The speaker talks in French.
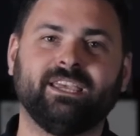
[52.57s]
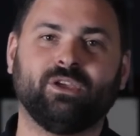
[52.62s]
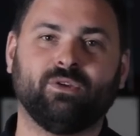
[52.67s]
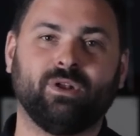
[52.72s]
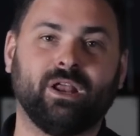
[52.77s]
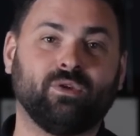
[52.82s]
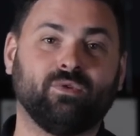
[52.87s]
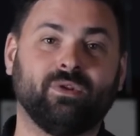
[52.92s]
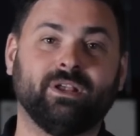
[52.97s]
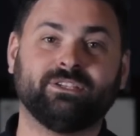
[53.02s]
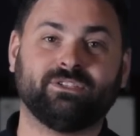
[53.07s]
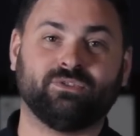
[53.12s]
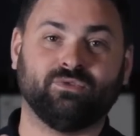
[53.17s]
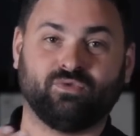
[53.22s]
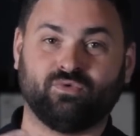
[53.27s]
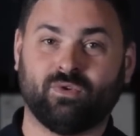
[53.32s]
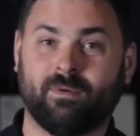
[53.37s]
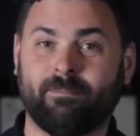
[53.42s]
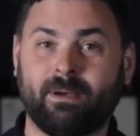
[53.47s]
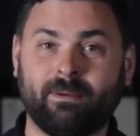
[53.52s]
et que la culasse ne
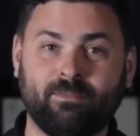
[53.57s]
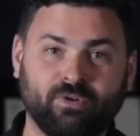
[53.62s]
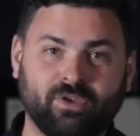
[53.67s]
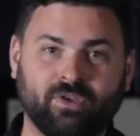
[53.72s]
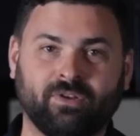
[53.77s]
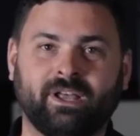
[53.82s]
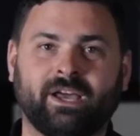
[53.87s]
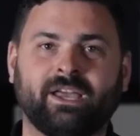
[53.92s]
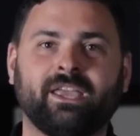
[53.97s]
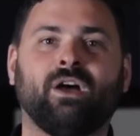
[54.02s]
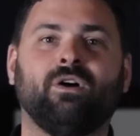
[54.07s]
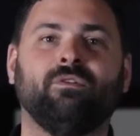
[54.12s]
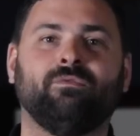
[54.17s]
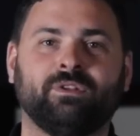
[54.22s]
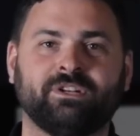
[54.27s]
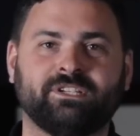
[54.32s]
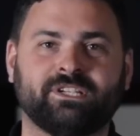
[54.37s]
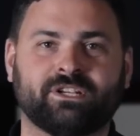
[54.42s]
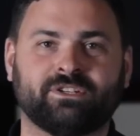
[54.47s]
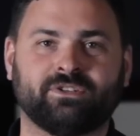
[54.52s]
soit pas bloquée en arrière en
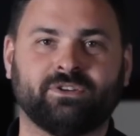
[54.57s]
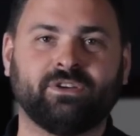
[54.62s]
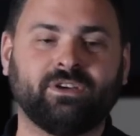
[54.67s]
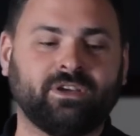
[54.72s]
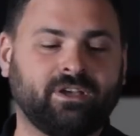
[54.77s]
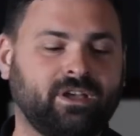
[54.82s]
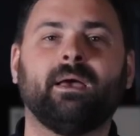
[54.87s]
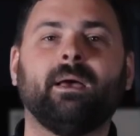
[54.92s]
fin de chargeur